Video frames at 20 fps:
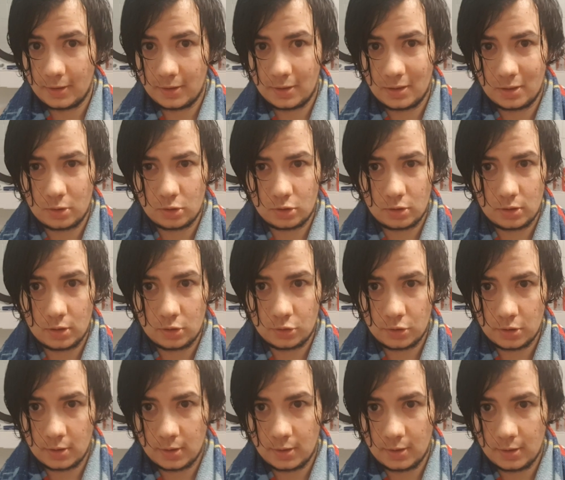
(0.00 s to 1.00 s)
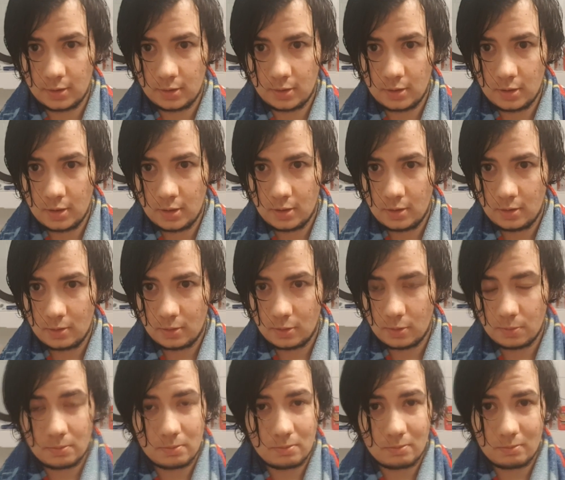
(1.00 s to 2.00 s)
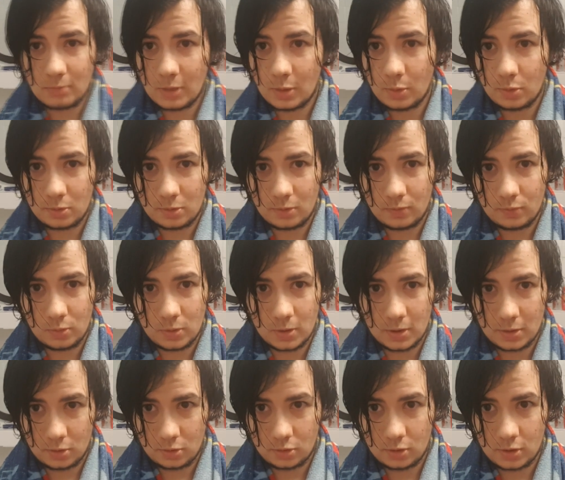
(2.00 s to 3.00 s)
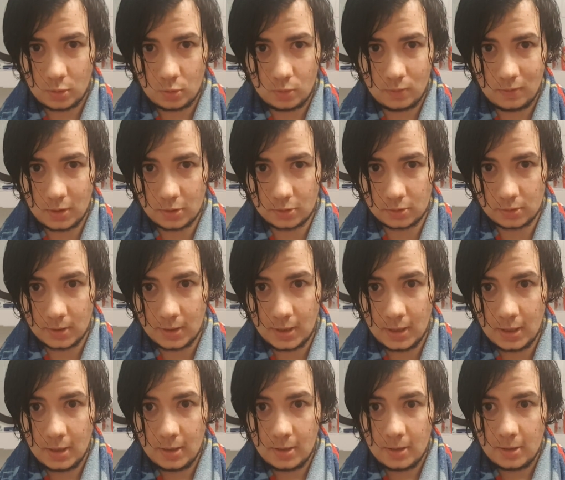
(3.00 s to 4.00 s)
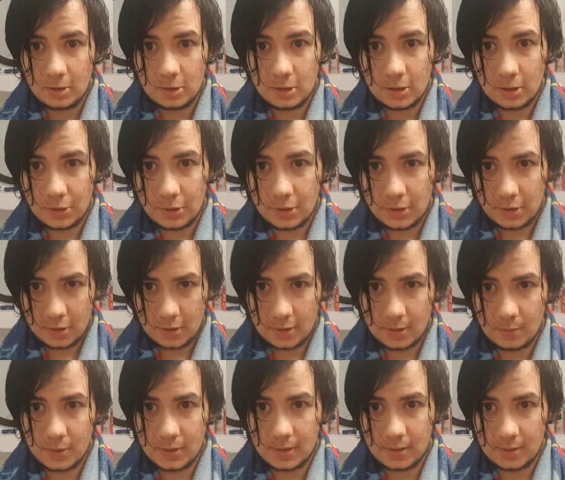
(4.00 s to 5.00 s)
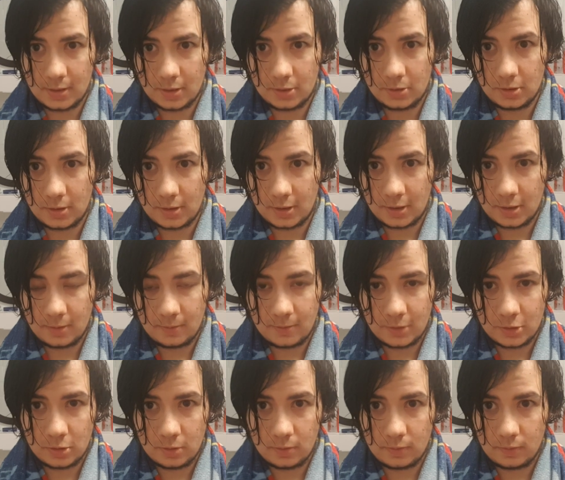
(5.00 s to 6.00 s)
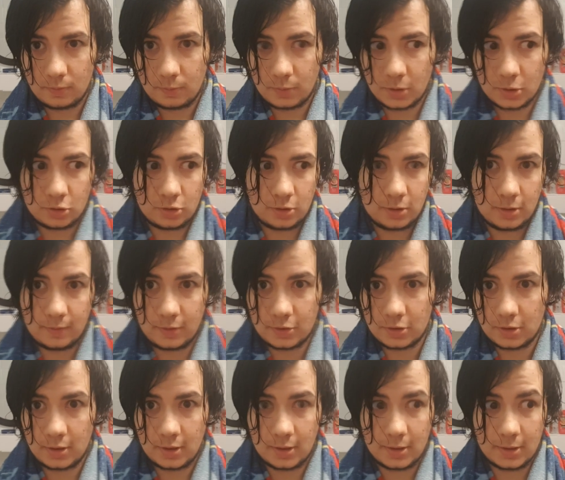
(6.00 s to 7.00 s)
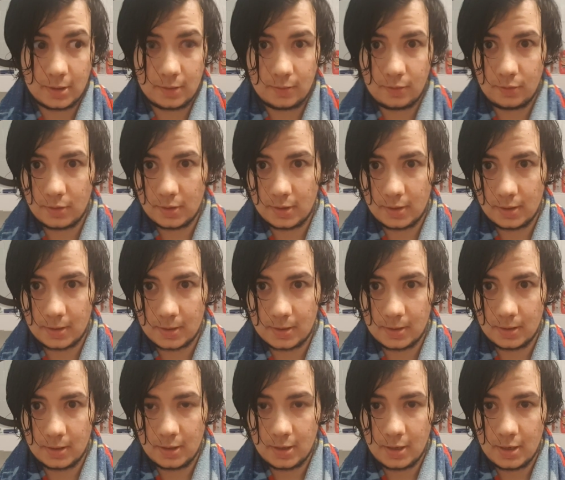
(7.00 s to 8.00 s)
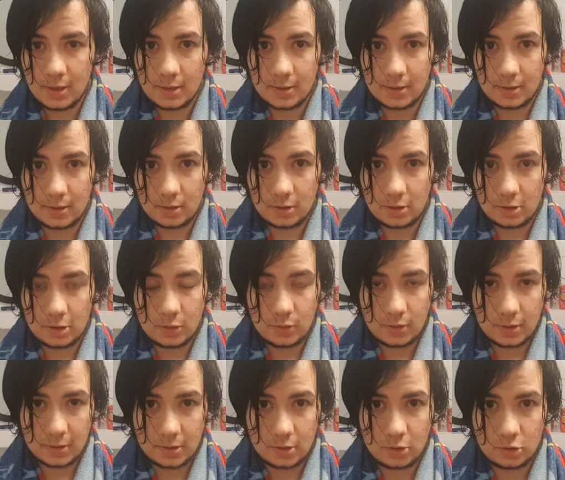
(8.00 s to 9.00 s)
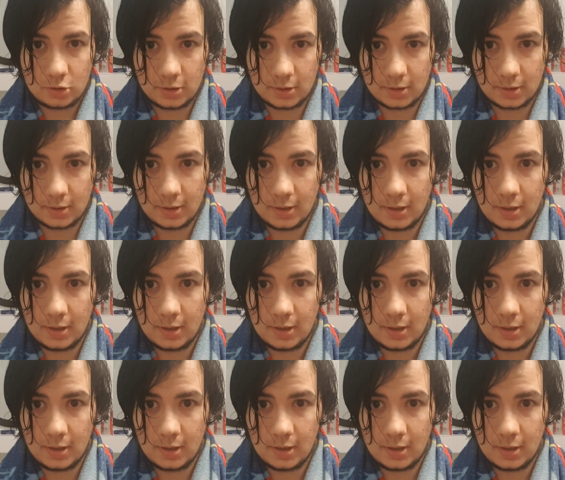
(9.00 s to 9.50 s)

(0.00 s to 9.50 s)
ale ten ktoś nie krzyknie, to mało kto w ogóle coś zauważy. I działa tam na tej samej zasadzie. Takie właśnie patrzenie, właśnie taka nerwowa reakcja e, działa jak ten krzyk.